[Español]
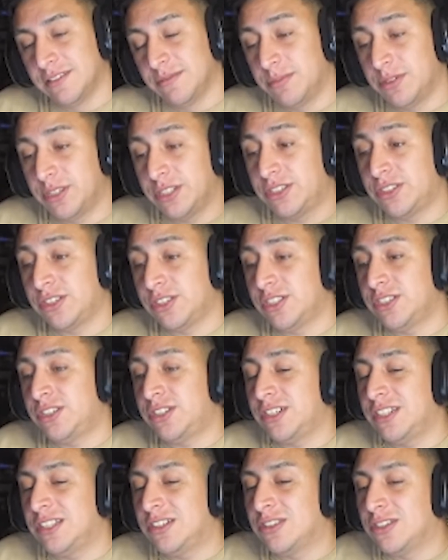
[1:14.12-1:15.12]
Porque yo de
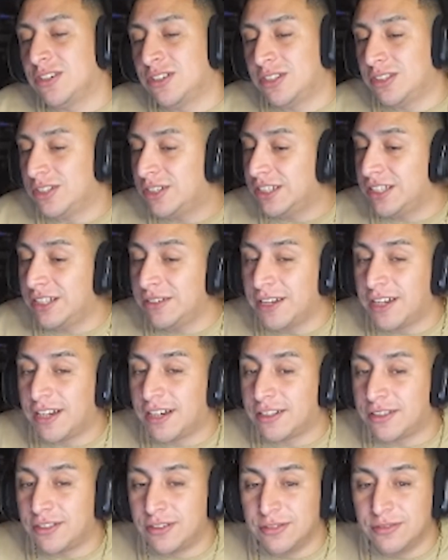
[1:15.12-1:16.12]
chiquito
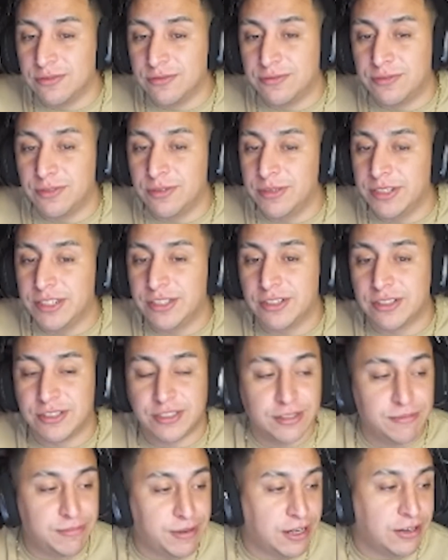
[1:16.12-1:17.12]
iba con un fulbito
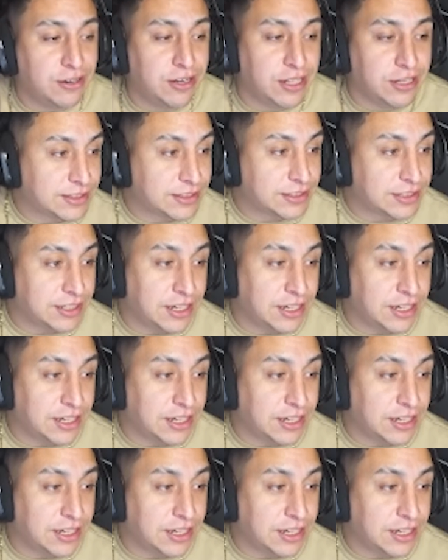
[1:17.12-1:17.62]
siempre al colegio.